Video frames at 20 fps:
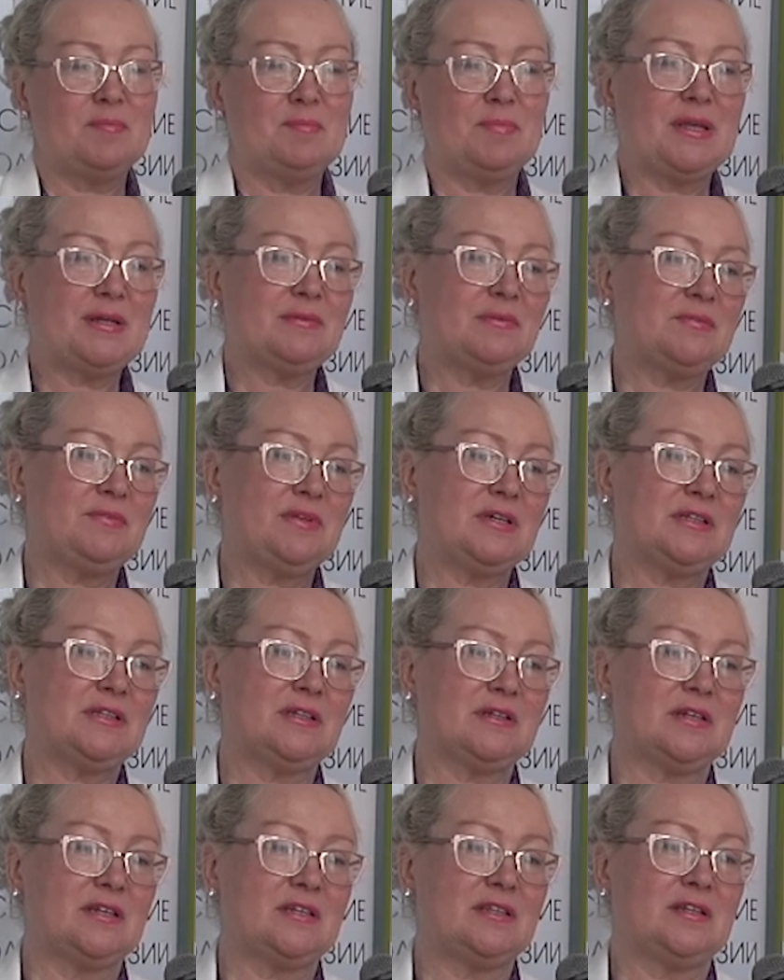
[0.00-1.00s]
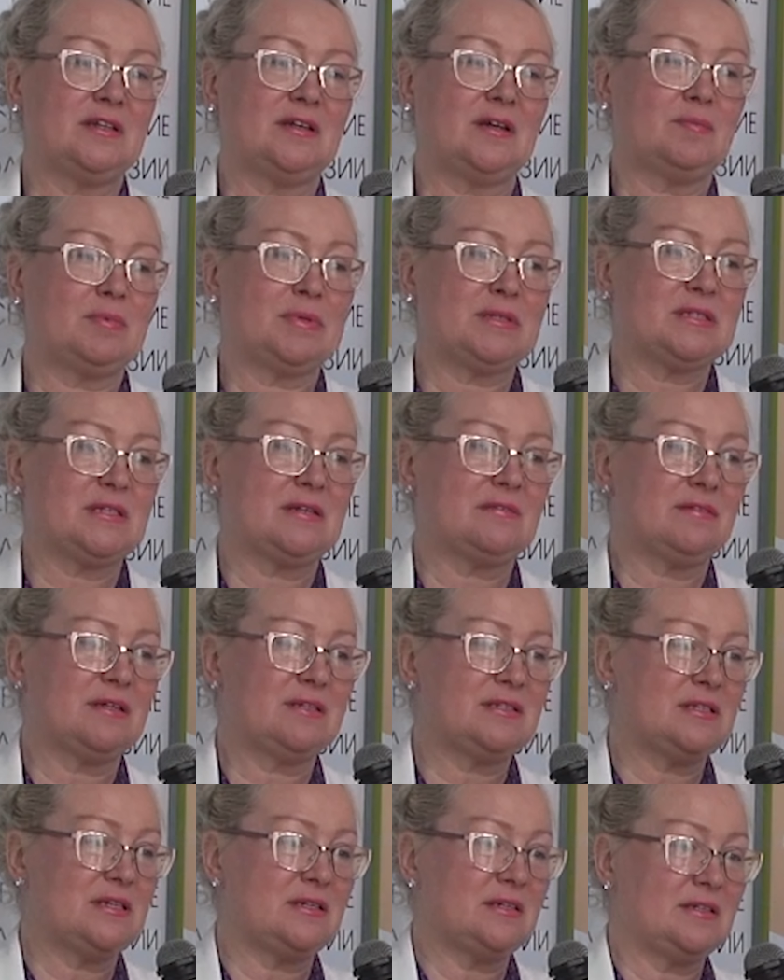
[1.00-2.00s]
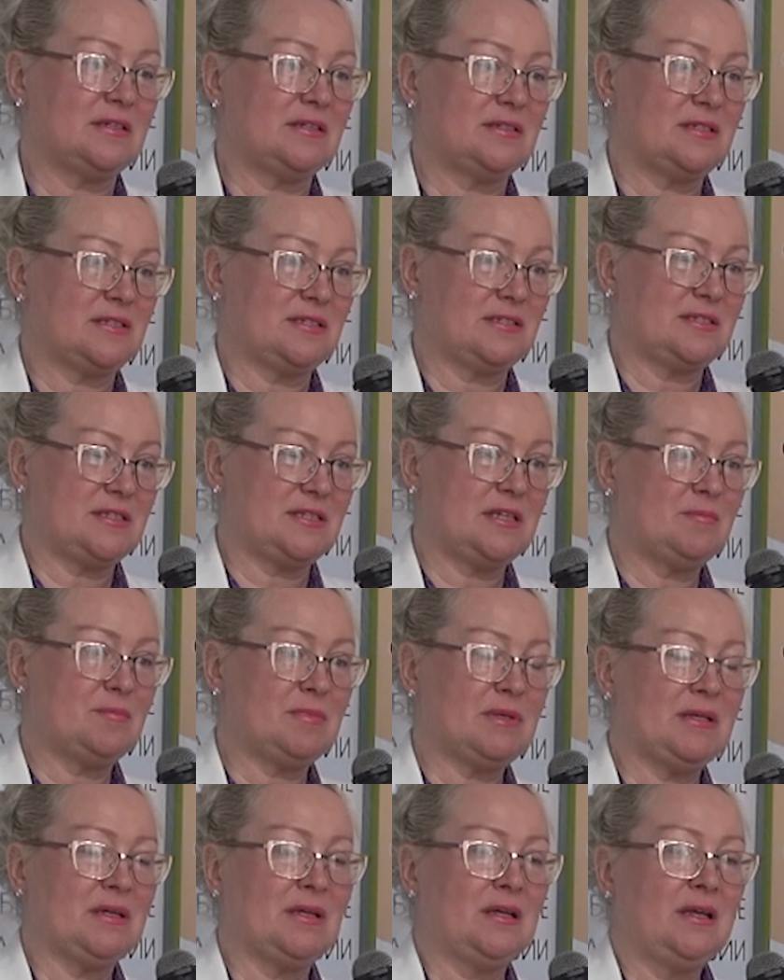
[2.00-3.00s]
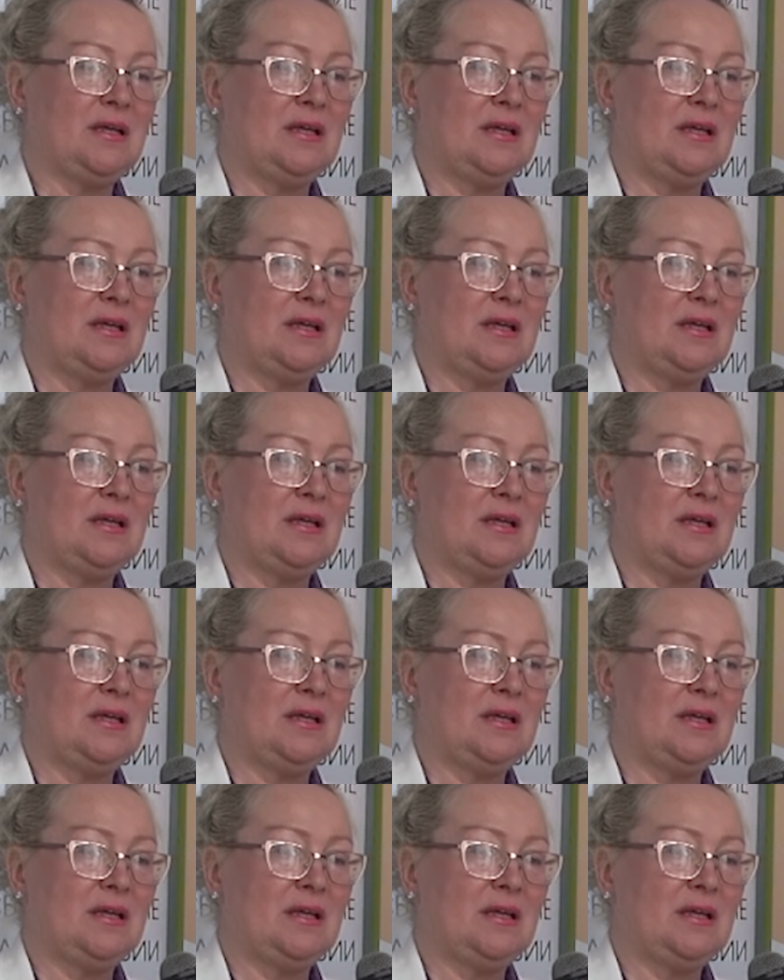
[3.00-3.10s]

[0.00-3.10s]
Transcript: Первый вектор – это образовательные системы,